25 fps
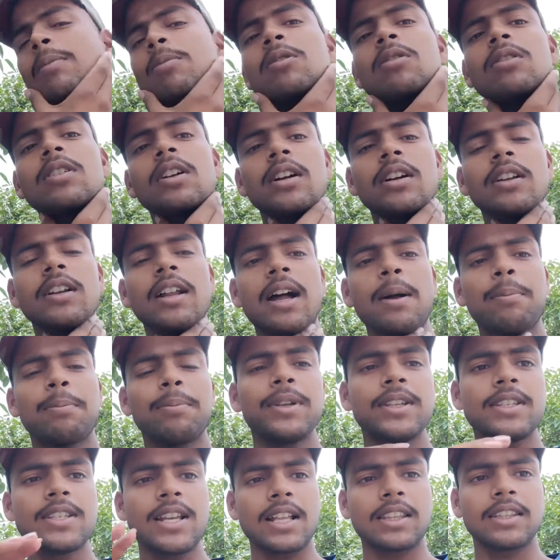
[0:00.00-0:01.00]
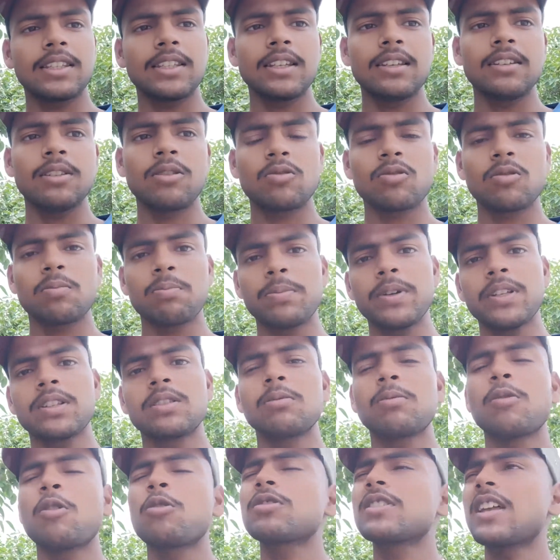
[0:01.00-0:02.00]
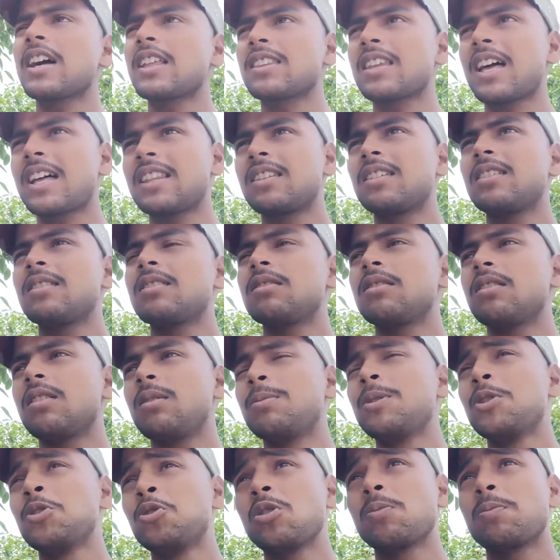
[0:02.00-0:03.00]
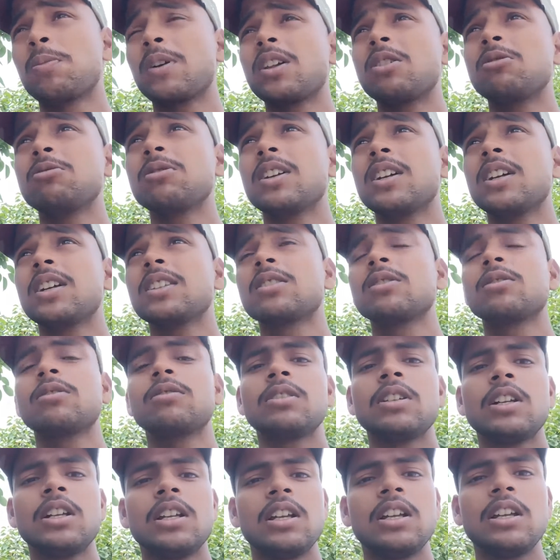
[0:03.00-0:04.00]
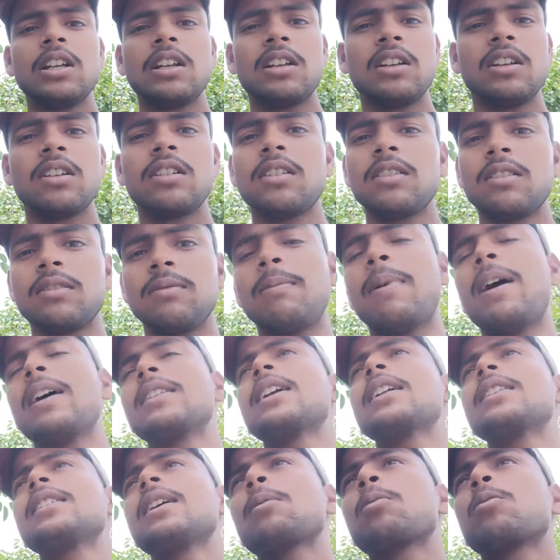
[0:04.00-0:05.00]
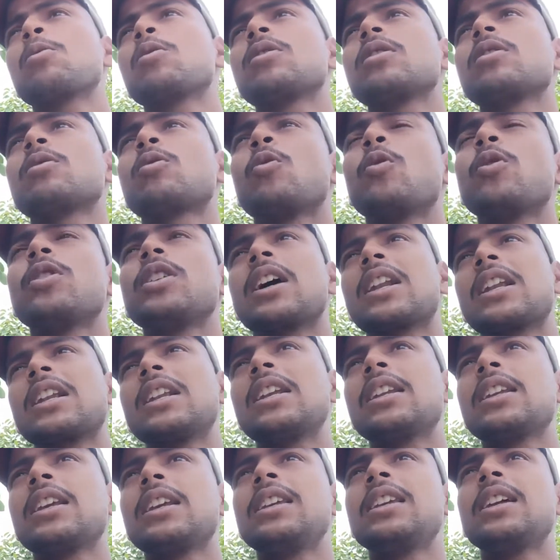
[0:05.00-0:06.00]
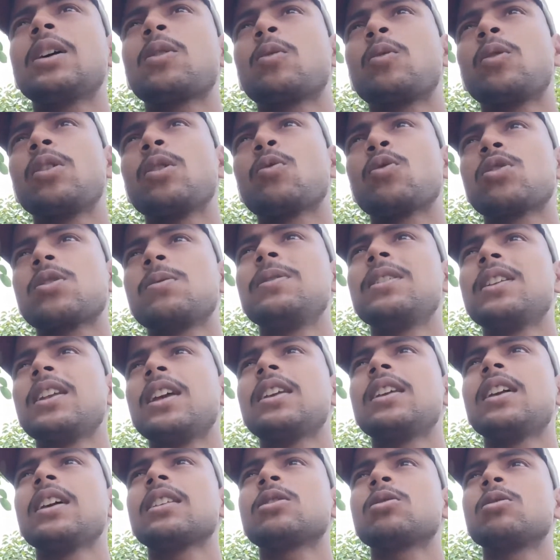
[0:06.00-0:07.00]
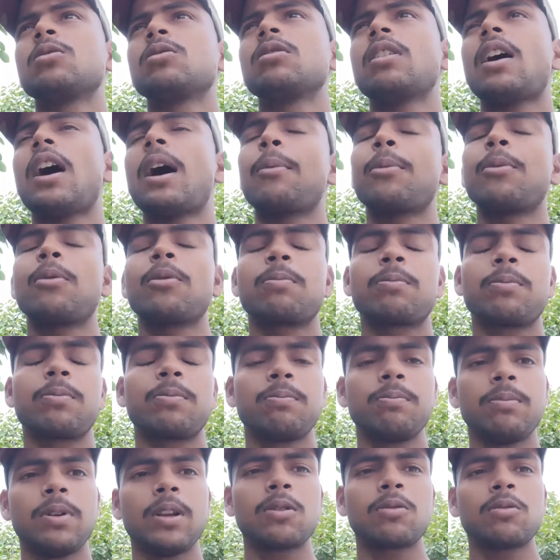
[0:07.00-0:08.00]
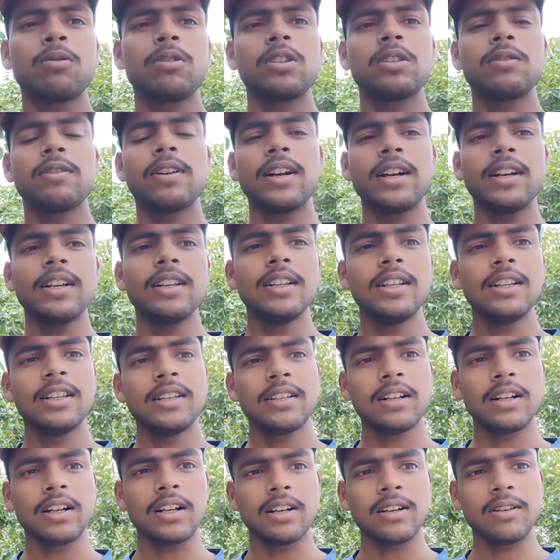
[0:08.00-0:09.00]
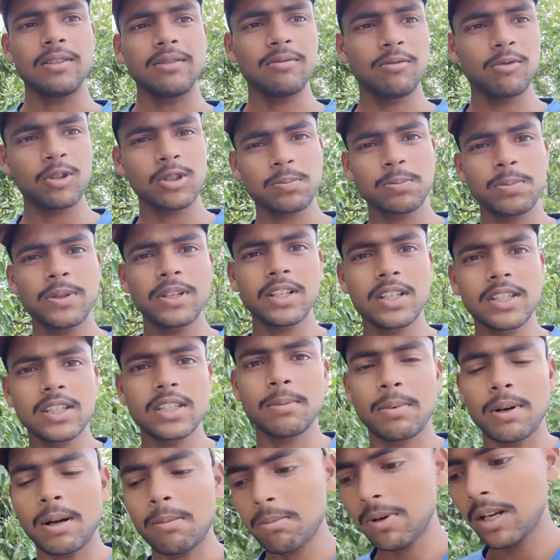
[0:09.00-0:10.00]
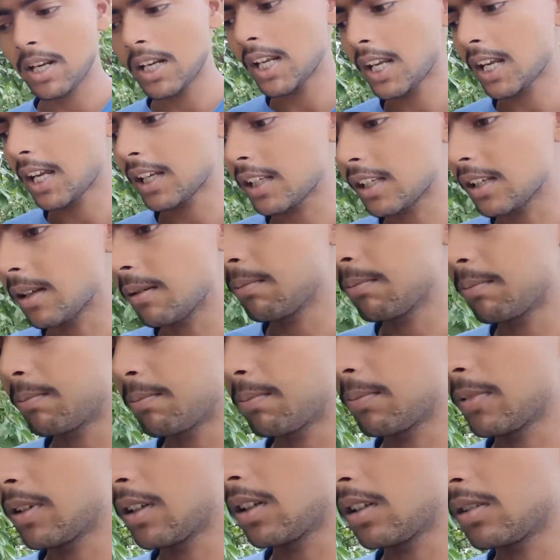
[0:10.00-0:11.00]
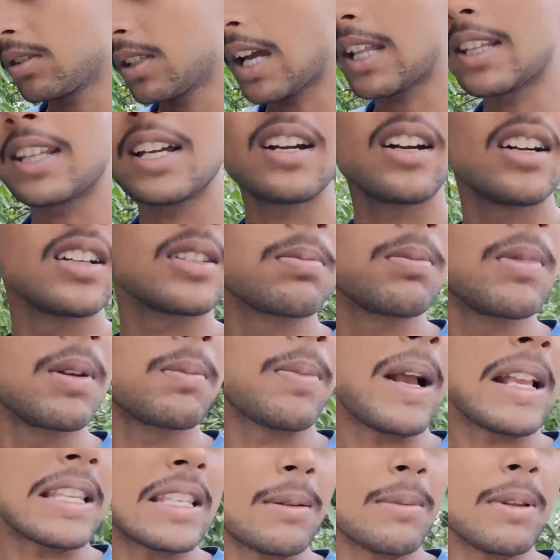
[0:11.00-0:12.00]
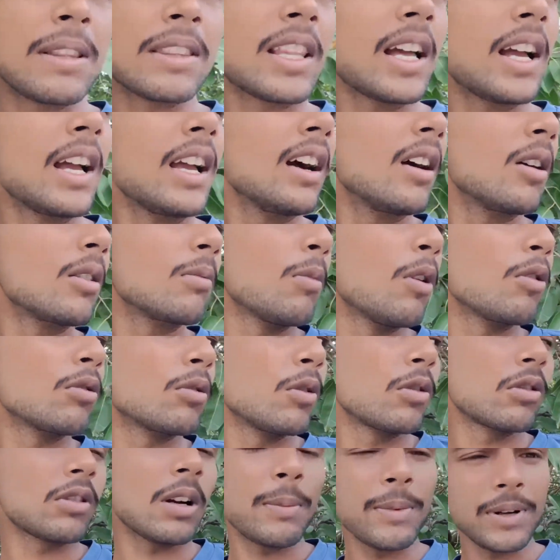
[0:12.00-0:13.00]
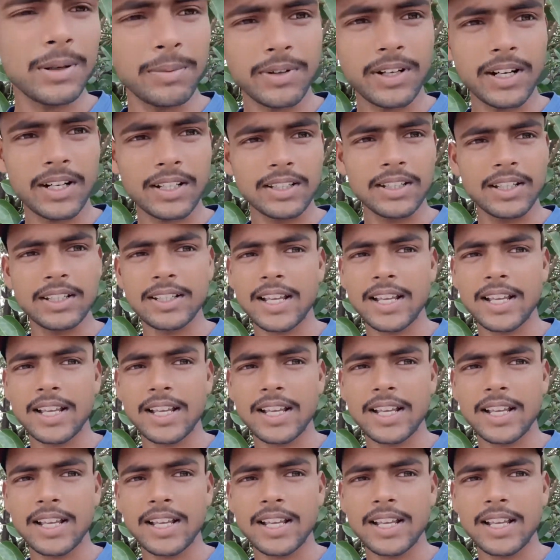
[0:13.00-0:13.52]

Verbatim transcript: आप लोग अगर आप भी चाहते हैं यूट्यूब पे तो बहुत सारे वीडियो पड़े हुए हैं तो बात आते हैं आपको कि कोई अर्निंग नहीं है कोई कुछ भी नहीं है तो आप लोग बिल्कुल जो है उस पर किसी भ्रम नहीं रहेगा कि हम ज़्यादा इसमें पैसा मिलता है और बहुत लोग कमेंट भी करते